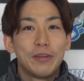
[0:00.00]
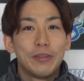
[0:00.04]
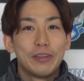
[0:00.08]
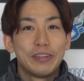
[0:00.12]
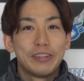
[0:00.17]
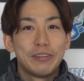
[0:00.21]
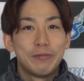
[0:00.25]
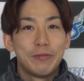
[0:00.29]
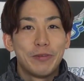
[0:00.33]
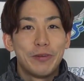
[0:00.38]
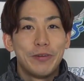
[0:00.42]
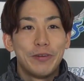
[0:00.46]
今
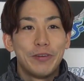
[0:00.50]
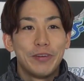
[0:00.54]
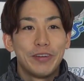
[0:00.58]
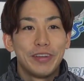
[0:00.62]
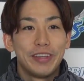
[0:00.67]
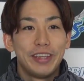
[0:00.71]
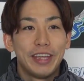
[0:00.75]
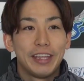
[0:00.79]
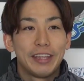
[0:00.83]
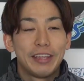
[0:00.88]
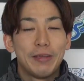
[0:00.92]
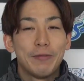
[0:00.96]
年も
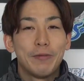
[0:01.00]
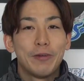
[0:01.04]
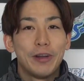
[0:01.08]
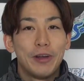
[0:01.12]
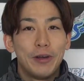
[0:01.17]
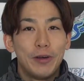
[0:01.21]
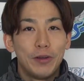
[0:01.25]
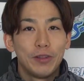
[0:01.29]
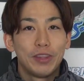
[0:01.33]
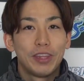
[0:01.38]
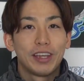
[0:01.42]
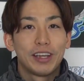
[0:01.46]
やってもら
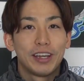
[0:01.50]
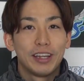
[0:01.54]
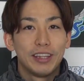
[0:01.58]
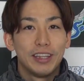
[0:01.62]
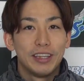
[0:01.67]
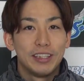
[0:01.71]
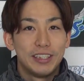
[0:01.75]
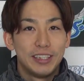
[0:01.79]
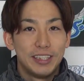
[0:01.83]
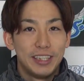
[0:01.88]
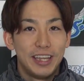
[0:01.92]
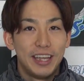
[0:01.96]
おうって
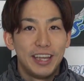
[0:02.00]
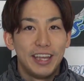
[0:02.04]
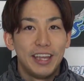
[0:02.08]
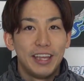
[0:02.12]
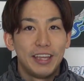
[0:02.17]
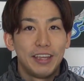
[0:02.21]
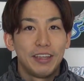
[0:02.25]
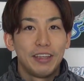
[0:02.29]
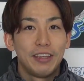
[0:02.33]
形で